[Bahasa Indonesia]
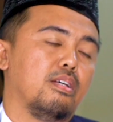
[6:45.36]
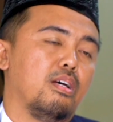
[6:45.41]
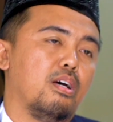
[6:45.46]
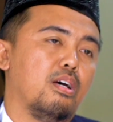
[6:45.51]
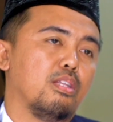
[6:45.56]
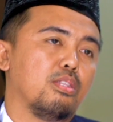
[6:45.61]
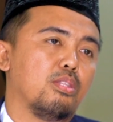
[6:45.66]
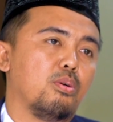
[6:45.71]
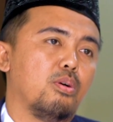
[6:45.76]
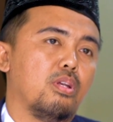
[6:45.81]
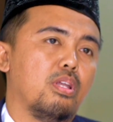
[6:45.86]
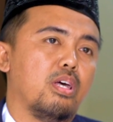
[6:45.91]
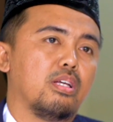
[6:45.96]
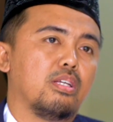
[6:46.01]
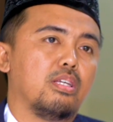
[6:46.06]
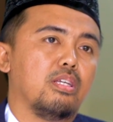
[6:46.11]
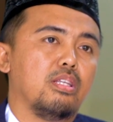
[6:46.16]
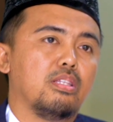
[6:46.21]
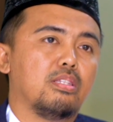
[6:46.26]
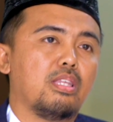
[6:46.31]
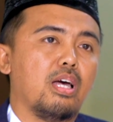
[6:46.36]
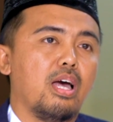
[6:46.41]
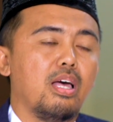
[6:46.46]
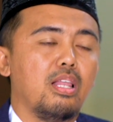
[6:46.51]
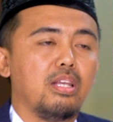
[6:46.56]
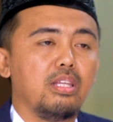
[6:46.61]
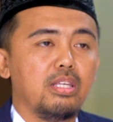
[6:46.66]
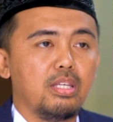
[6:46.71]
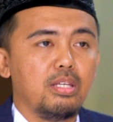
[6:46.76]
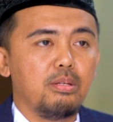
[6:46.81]
atau lagi
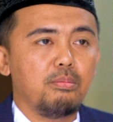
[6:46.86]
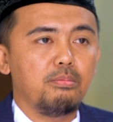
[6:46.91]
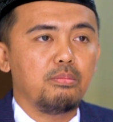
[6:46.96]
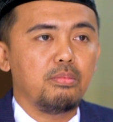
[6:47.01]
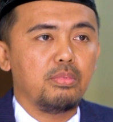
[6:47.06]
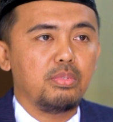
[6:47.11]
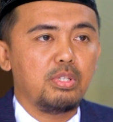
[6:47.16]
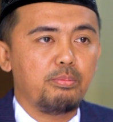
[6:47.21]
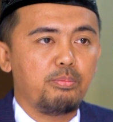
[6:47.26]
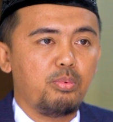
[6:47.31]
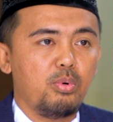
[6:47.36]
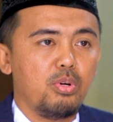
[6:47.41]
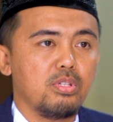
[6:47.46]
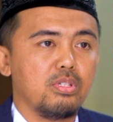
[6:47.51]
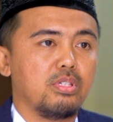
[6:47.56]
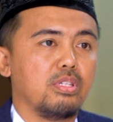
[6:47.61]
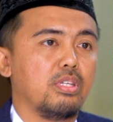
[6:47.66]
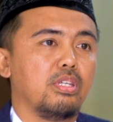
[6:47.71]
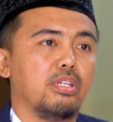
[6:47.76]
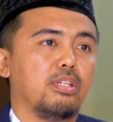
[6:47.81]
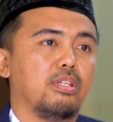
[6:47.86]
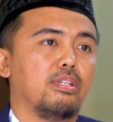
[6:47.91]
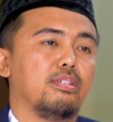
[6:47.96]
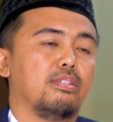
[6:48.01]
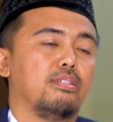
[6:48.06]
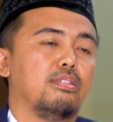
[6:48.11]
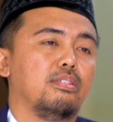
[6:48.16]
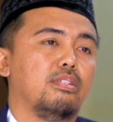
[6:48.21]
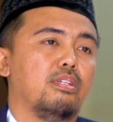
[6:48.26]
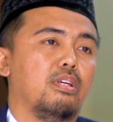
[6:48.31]
taklim
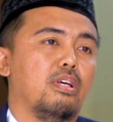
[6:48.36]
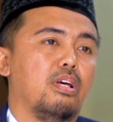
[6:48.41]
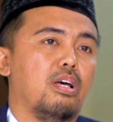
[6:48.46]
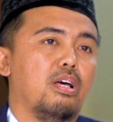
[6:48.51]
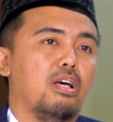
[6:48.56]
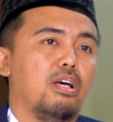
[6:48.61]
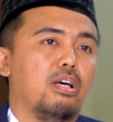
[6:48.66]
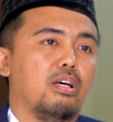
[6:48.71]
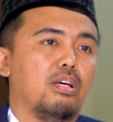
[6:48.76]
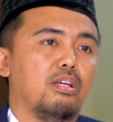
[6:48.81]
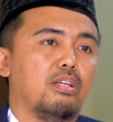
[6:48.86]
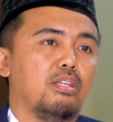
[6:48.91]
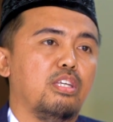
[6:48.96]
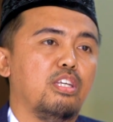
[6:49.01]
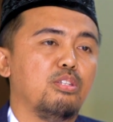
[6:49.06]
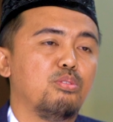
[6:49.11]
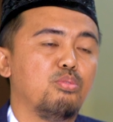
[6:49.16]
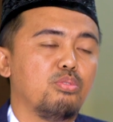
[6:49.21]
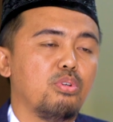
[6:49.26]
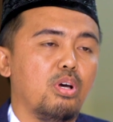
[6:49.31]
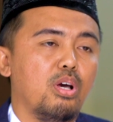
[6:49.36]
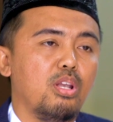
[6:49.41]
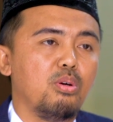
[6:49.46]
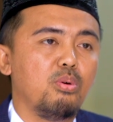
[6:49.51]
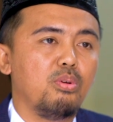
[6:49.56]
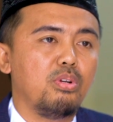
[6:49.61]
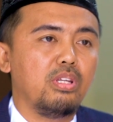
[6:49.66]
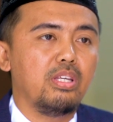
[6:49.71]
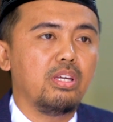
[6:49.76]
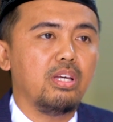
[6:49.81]
diposting. Nah, itu
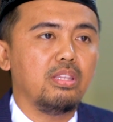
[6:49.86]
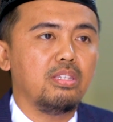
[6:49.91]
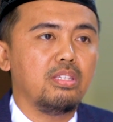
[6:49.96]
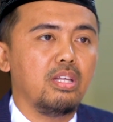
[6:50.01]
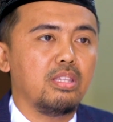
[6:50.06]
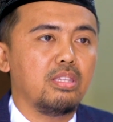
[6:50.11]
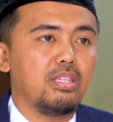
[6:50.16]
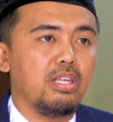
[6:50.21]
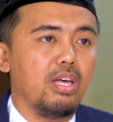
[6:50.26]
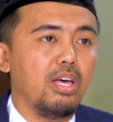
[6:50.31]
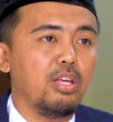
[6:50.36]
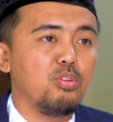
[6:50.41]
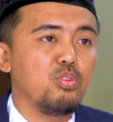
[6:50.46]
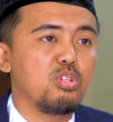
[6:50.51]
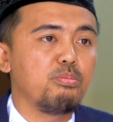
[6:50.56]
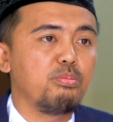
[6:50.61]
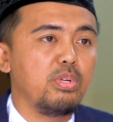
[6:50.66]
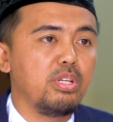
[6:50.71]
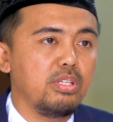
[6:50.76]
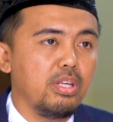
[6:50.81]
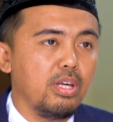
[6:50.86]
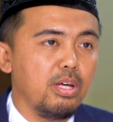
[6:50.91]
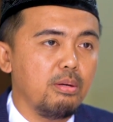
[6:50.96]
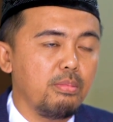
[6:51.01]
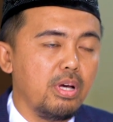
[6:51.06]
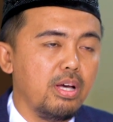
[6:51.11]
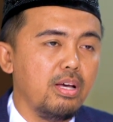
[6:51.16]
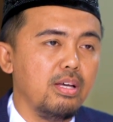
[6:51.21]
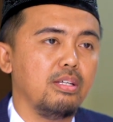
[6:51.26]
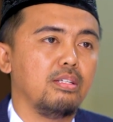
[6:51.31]
kalau niatnya hadus bin
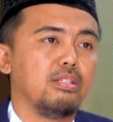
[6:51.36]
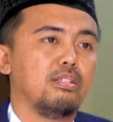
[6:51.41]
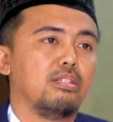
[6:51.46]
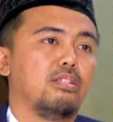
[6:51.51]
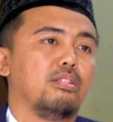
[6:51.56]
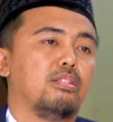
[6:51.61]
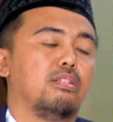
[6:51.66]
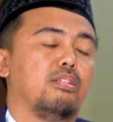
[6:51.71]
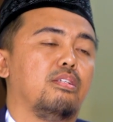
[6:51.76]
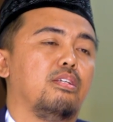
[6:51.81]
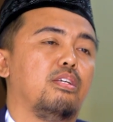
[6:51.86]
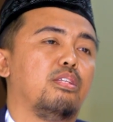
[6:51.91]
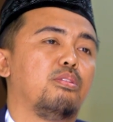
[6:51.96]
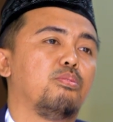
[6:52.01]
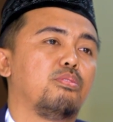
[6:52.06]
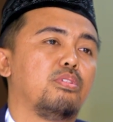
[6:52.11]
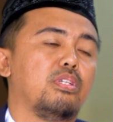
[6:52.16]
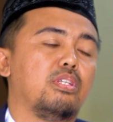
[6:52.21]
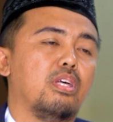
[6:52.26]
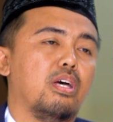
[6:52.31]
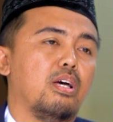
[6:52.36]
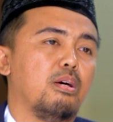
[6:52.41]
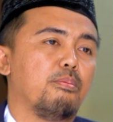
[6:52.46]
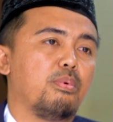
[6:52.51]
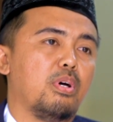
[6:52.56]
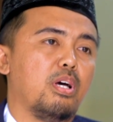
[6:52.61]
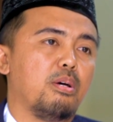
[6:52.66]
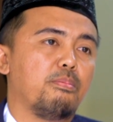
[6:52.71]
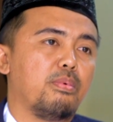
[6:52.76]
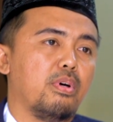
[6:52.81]
ni'mah itu
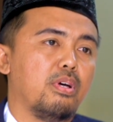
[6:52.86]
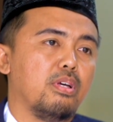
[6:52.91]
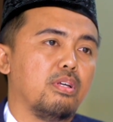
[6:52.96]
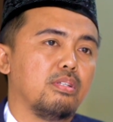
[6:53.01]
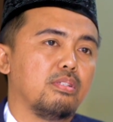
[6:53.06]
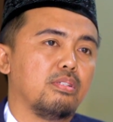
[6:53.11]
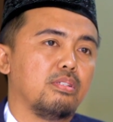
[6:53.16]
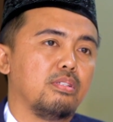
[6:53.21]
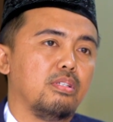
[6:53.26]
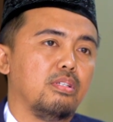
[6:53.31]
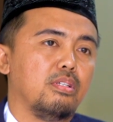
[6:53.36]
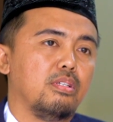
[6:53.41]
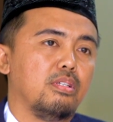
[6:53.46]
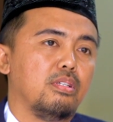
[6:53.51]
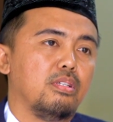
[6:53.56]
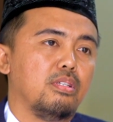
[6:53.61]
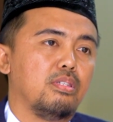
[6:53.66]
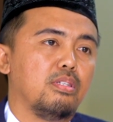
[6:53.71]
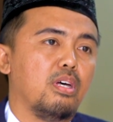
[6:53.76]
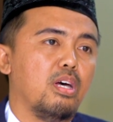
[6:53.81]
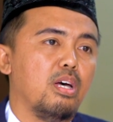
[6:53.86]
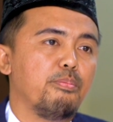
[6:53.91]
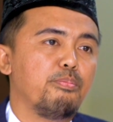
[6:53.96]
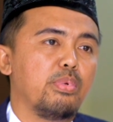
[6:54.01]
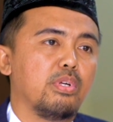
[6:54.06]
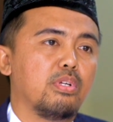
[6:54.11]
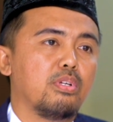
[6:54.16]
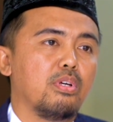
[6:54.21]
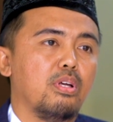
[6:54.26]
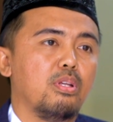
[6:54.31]
tidak apa-apa.
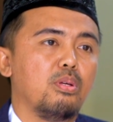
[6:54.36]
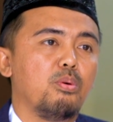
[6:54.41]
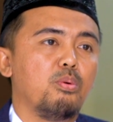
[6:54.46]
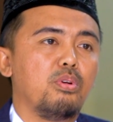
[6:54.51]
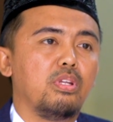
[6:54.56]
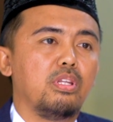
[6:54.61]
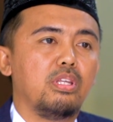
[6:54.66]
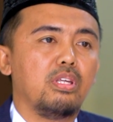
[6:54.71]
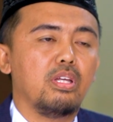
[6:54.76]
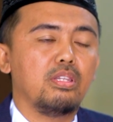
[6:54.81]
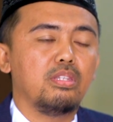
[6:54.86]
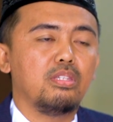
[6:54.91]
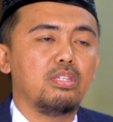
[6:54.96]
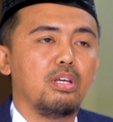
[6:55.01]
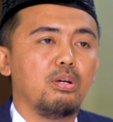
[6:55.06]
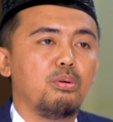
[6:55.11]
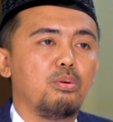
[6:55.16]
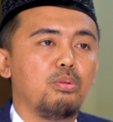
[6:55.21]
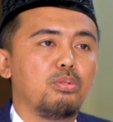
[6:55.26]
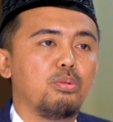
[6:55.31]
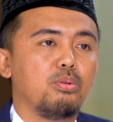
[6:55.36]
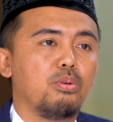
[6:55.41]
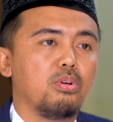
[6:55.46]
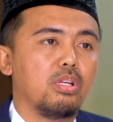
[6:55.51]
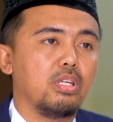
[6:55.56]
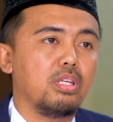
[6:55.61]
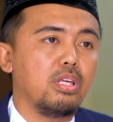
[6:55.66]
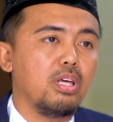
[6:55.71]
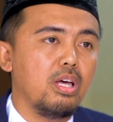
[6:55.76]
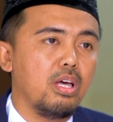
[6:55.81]
Tapi kalau niatnya
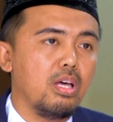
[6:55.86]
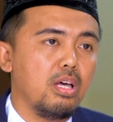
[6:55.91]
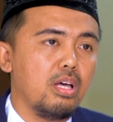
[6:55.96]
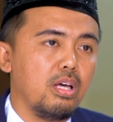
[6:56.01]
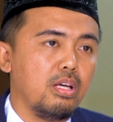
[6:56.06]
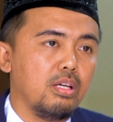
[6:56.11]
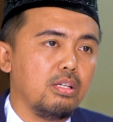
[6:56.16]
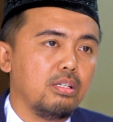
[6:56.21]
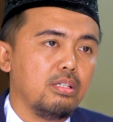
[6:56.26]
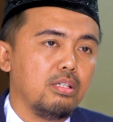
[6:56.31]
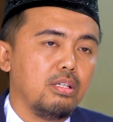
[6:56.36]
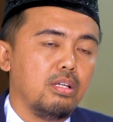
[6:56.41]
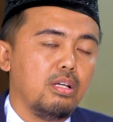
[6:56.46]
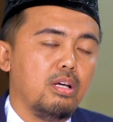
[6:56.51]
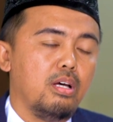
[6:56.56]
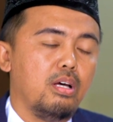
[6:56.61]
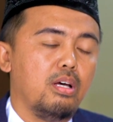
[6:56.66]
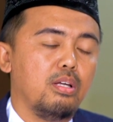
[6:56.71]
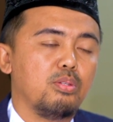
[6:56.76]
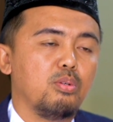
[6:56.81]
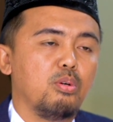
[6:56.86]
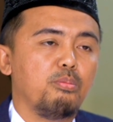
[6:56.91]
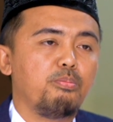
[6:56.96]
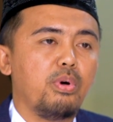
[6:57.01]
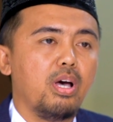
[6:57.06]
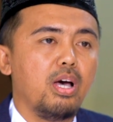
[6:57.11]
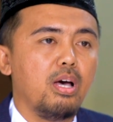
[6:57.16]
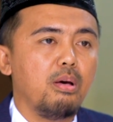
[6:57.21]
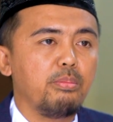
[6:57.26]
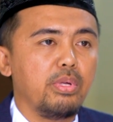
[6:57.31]
untuk ria atau
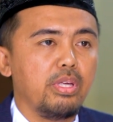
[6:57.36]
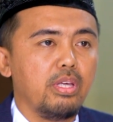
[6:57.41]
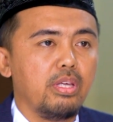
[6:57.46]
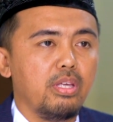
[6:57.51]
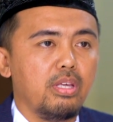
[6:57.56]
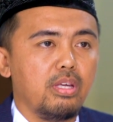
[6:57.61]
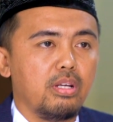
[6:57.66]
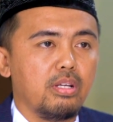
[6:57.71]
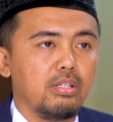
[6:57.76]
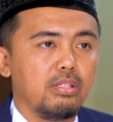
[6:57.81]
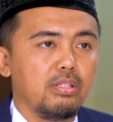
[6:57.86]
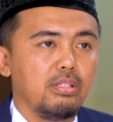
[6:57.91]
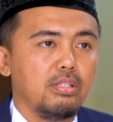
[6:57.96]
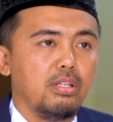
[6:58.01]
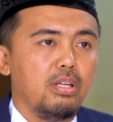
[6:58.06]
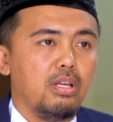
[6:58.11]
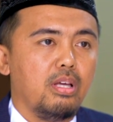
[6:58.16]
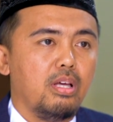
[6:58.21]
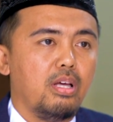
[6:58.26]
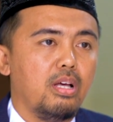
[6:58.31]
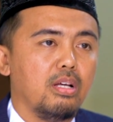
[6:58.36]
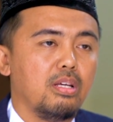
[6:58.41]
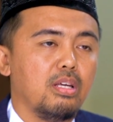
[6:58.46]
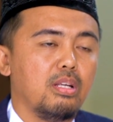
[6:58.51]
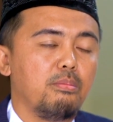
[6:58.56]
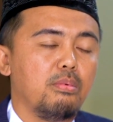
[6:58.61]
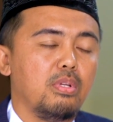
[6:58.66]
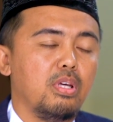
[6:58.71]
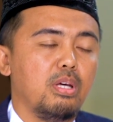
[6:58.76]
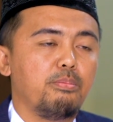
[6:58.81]
pamer
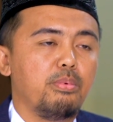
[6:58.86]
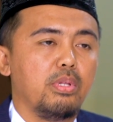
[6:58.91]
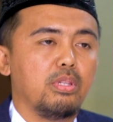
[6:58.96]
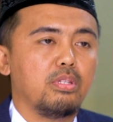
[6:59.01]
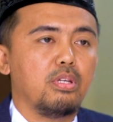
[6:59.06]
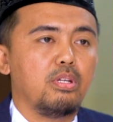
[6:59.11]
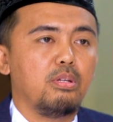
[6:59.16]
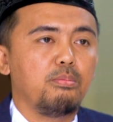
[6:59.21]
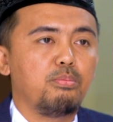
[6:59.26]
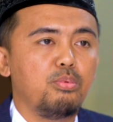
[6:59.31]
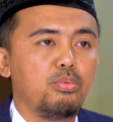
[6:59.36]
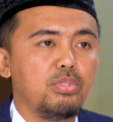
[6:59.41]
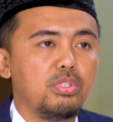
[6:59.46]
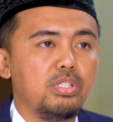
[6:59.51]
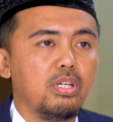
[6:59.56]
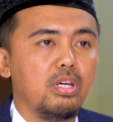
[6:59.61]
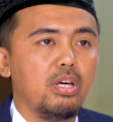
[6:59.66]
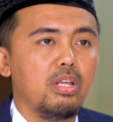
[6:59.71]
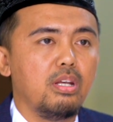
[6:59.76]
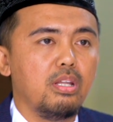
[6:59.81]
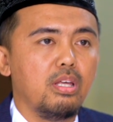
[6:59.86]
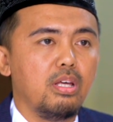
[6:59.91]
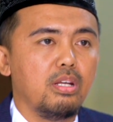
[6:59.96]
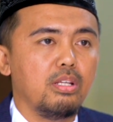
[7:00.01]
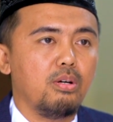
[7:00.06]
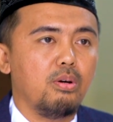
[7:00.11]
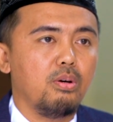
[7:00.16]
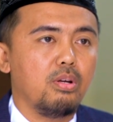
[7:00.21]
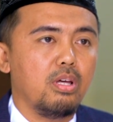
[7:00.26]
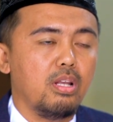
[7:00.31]
agar mendapatkan pujian
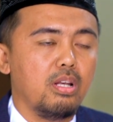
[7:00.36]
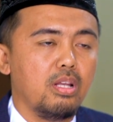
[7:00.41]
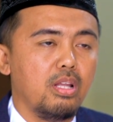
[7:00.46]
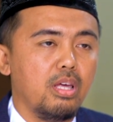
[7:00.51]
dari orang